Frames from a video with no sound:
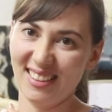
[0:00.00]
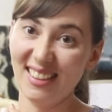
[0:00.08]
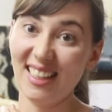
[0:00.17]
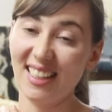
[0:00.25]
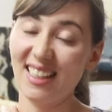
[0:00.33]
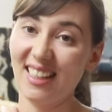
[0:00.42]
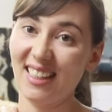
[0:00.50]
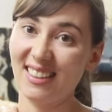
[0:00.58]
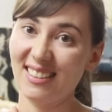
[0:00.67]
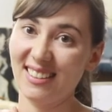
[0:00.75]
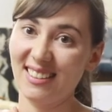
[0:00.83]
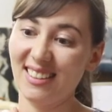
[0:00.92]
Iya iya iya.
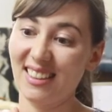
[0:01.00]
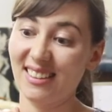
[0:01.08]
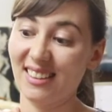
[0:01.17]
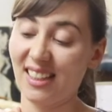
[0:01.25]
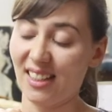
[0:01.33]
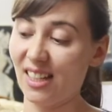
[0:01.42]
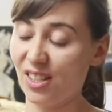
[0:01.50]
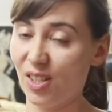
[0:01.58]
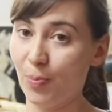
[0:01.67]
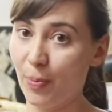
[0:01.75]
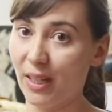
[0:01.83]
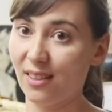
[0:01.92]
Ya. Dan karena
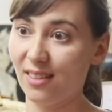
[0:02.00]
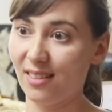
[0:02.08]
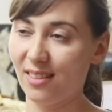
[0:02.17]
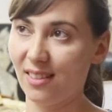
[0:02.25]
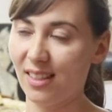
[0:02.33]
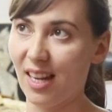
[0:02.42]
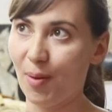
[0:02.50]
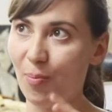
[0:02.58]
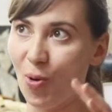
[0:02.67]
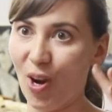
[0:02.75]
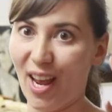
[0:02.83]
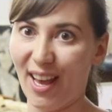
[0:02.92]
cepat
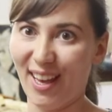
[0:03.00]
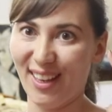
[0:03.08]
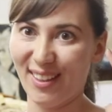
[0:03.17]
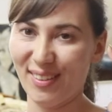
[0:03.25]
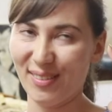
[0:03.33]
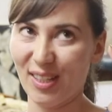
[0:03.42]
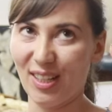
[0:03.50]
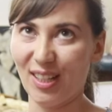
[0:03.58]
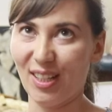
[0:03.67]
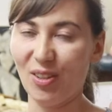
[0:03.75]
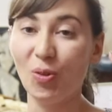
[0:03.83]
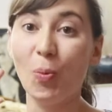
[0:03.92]
tidak boleh
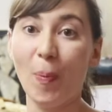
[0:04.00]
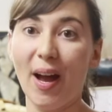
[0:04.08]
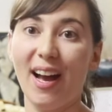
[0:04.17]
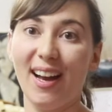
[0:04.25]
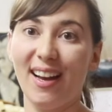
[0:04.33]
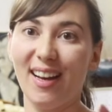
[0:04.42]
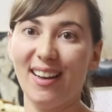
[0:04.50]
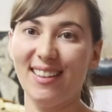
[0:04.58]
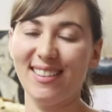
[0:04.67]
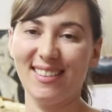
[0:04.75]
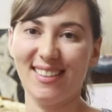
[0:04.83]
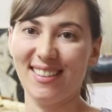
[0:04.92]
Eh, lupa
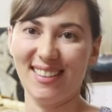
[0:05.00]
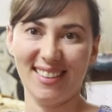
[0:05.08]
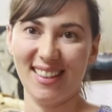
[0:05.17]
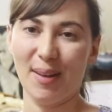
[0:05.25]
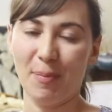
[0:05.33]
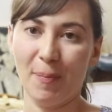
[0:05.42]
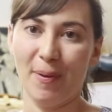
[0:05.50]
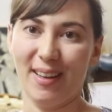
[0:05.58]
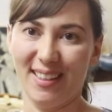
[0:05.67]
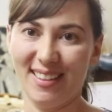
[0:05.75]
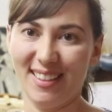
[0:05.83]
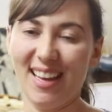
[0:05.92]
apa,
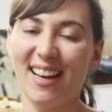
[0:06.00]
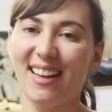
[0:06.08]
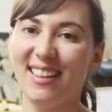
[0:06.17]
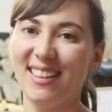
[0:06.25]
-apa. ya